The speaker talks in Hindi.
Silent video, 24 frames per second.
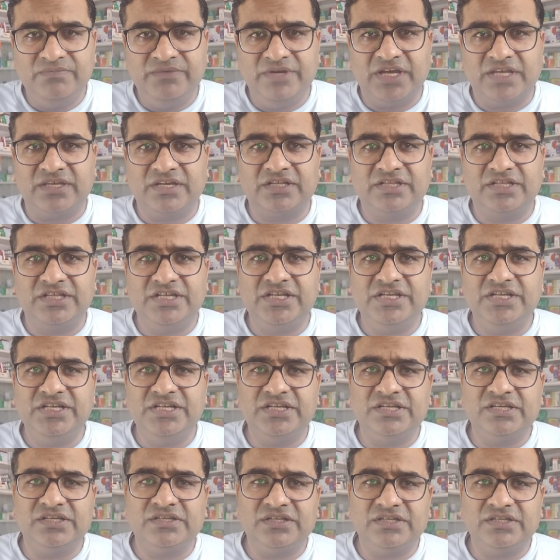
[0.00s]
भी आ सकती
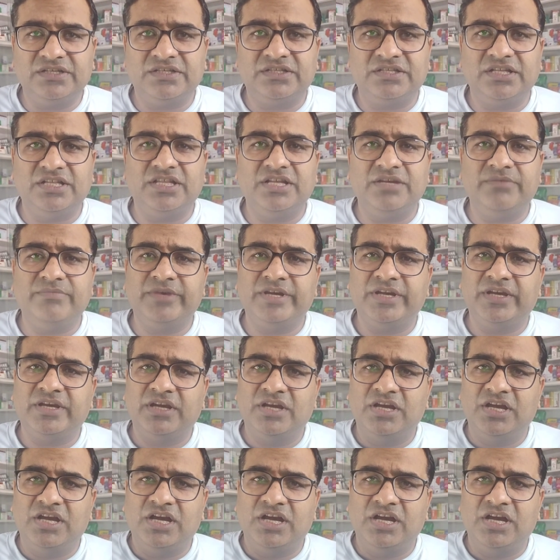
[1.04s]
है इस स्थिति में